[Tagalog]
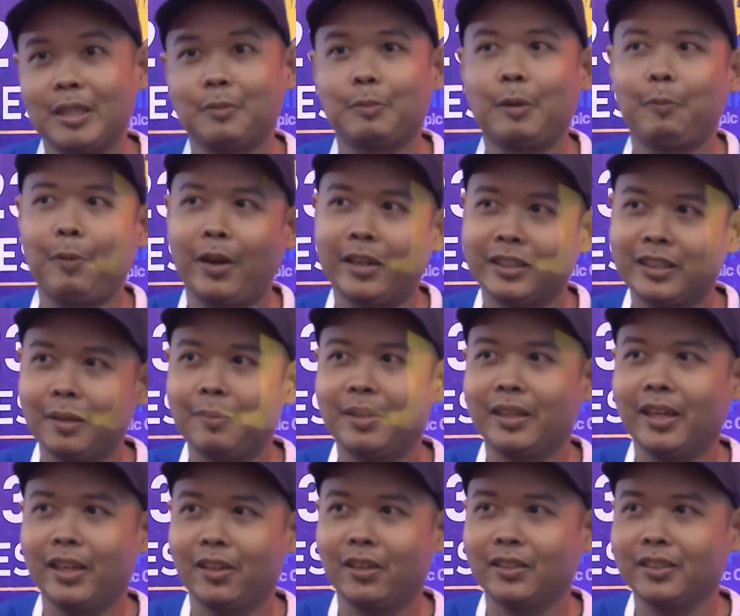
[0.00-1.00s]
Mas prepared
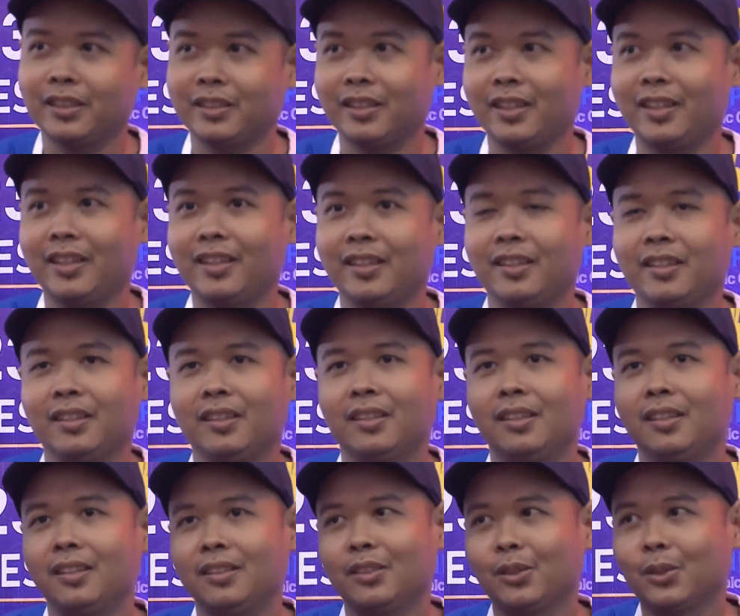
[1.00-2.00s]
kami ngayon kasi
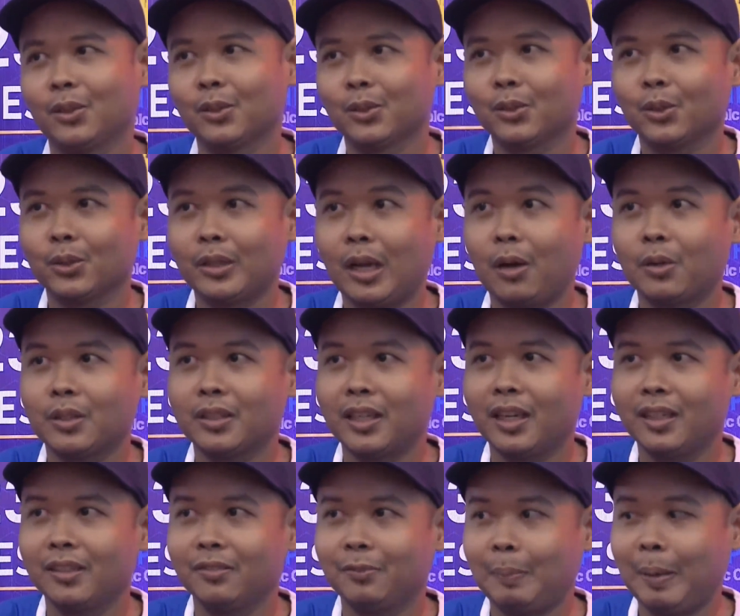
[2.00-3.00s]
nung
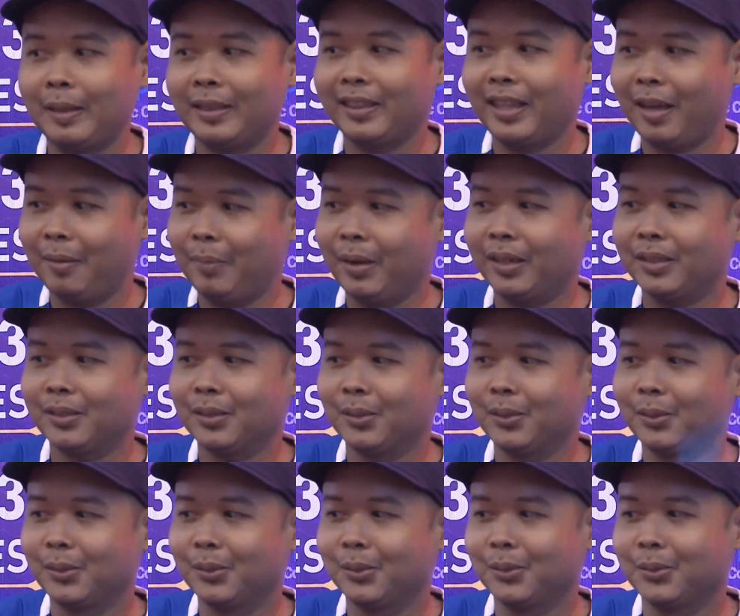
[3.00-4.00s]
2000 pandemic
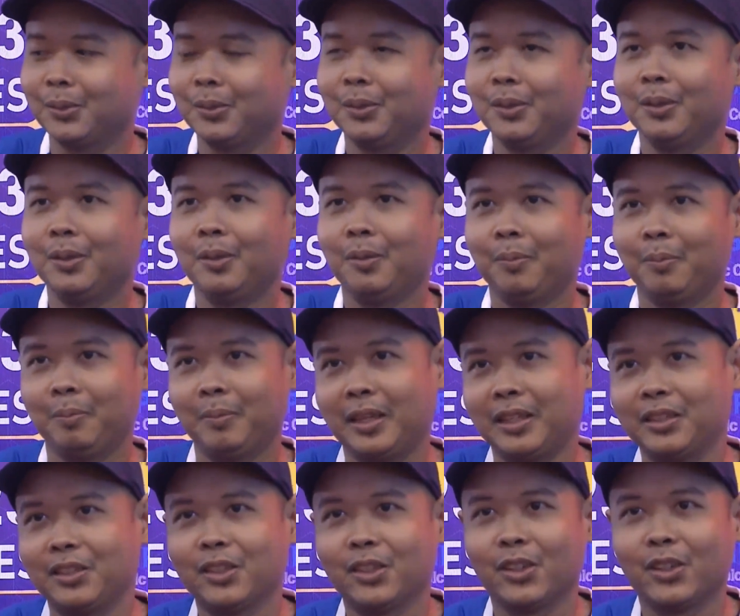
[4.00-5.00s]
so
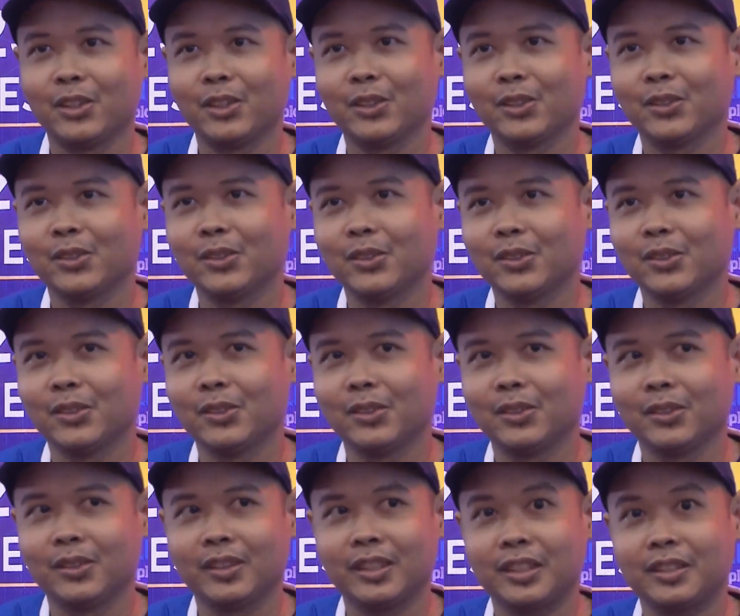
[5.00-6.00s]
medyo yung
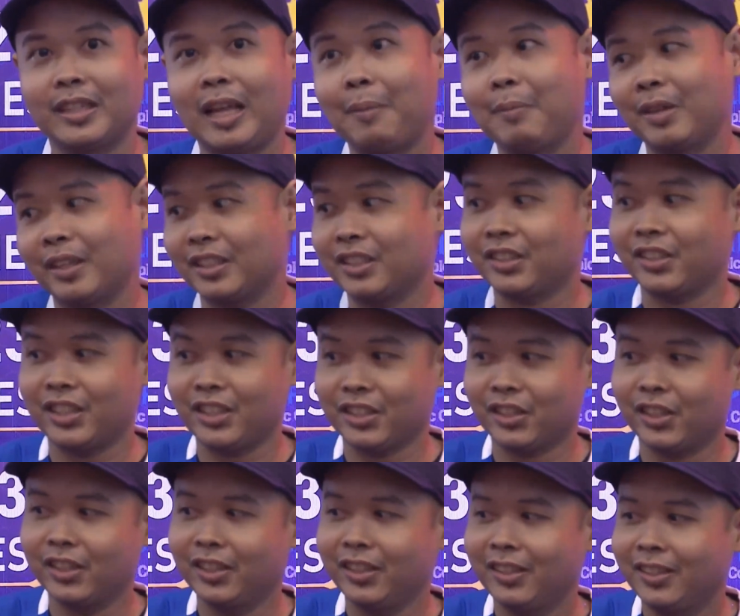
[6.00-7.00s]
daming
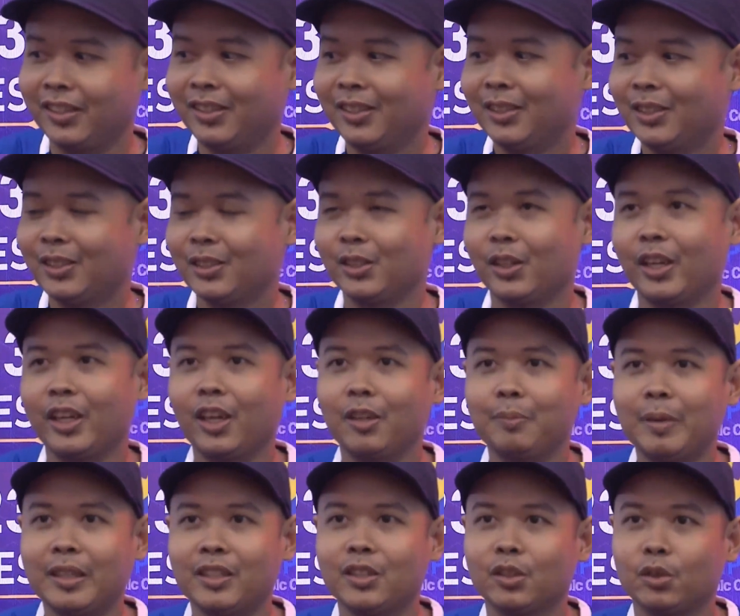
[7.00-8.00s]
restriction. So
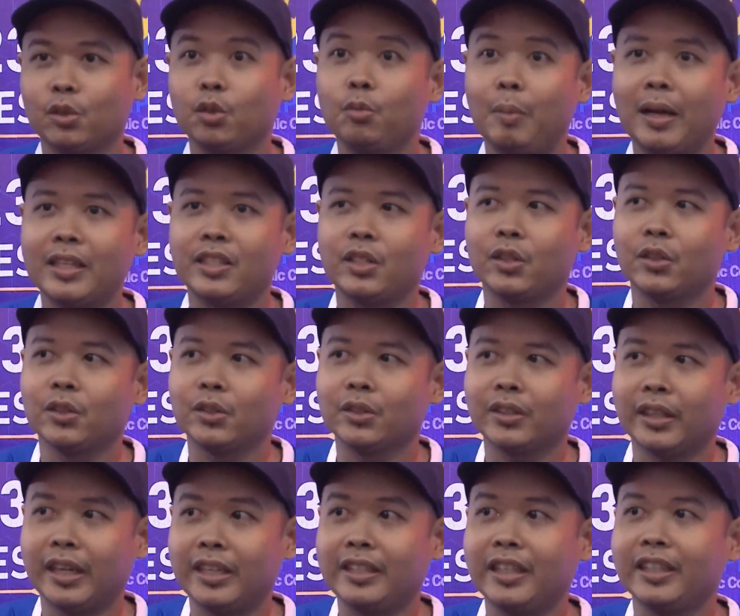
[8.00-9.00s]
ngayon medyo 2 months yung
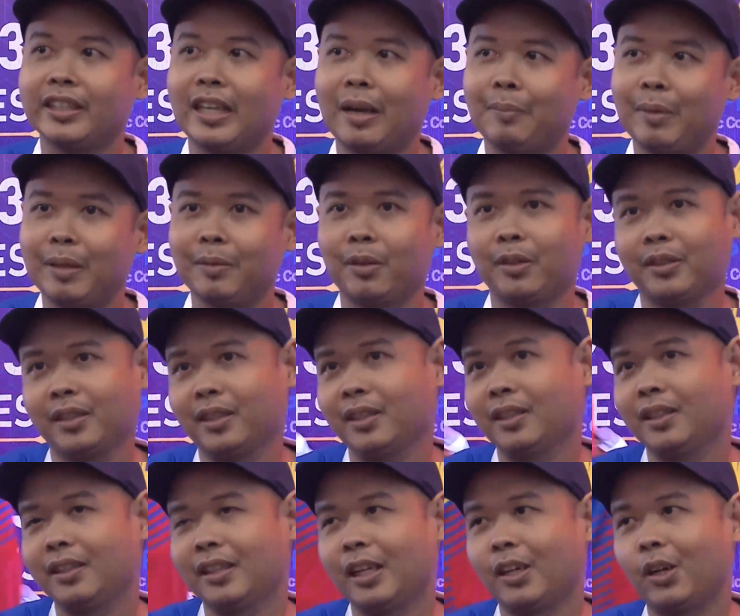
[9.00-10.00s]
training namin
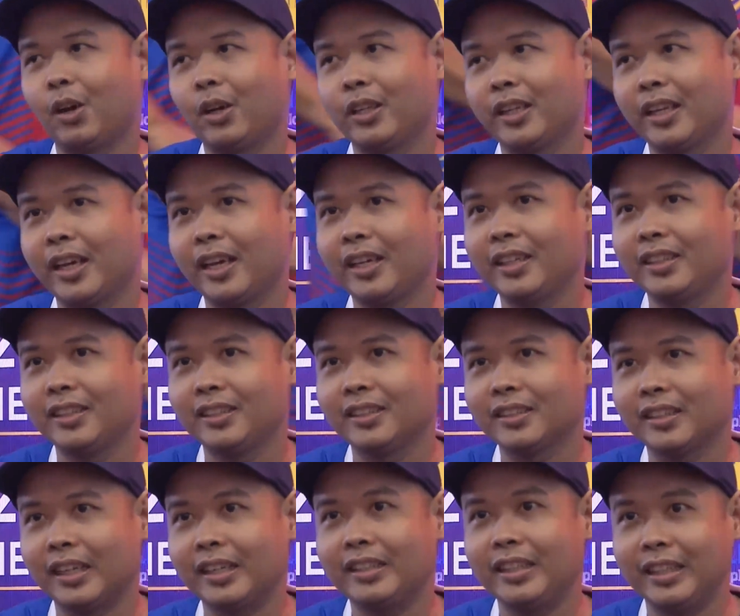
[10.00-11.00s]

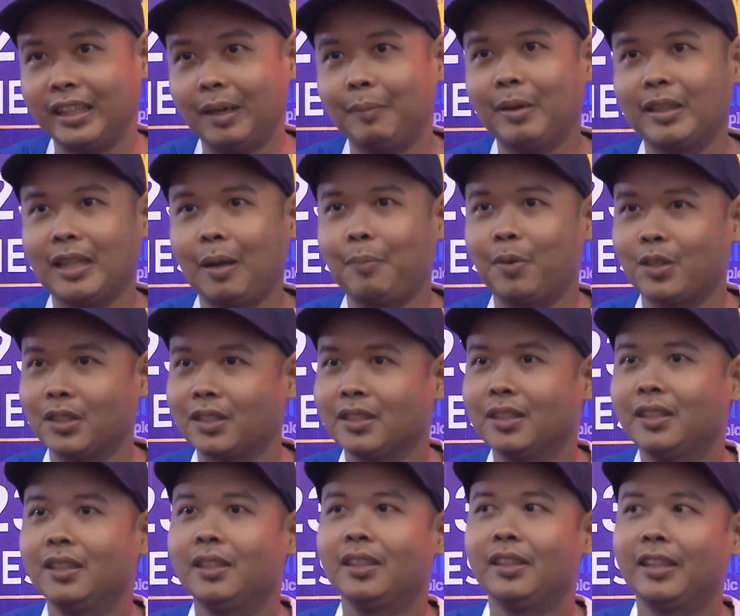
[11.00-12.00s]
nag-online training kami tapos
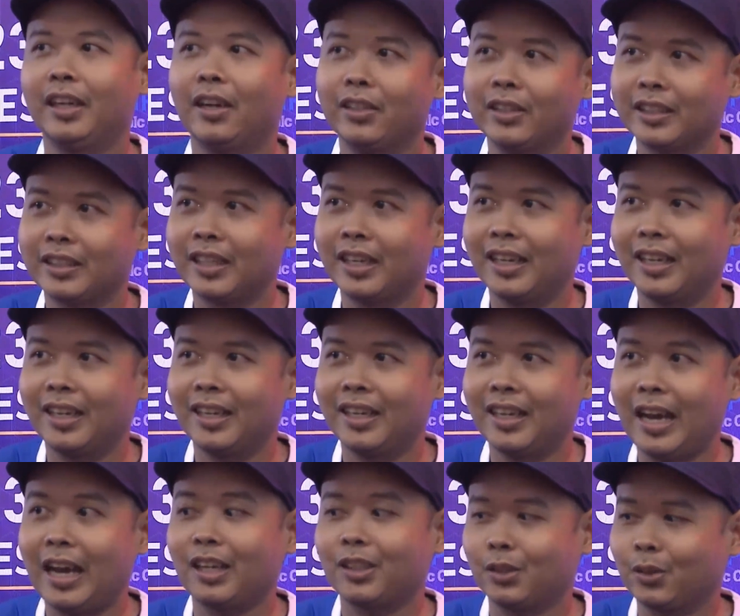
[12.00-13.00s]
ngayon
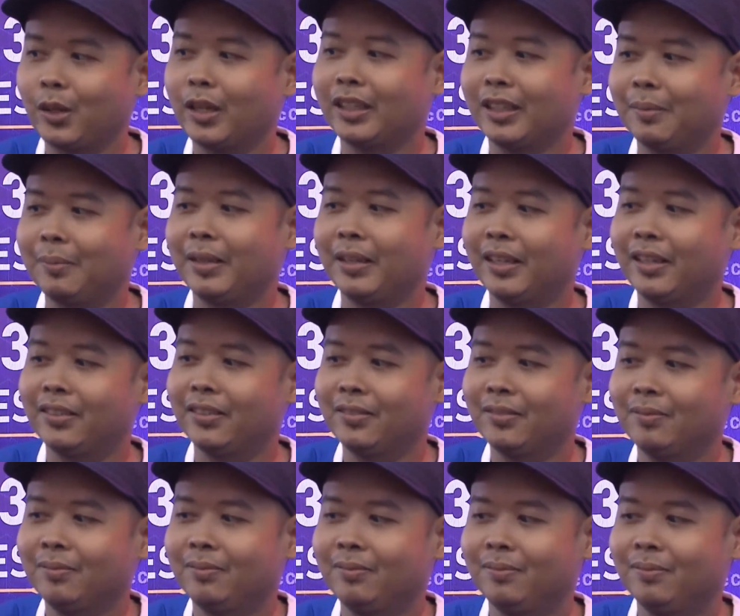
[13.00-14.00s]
nasa actual kami ngayon.
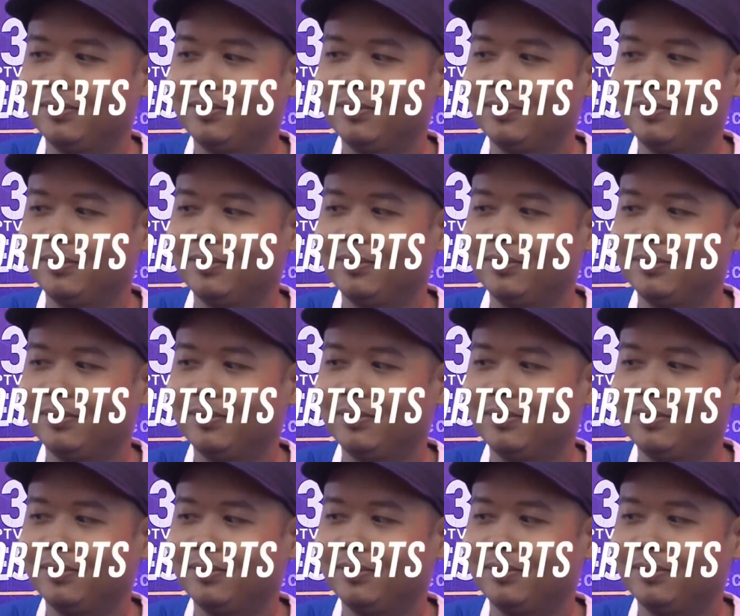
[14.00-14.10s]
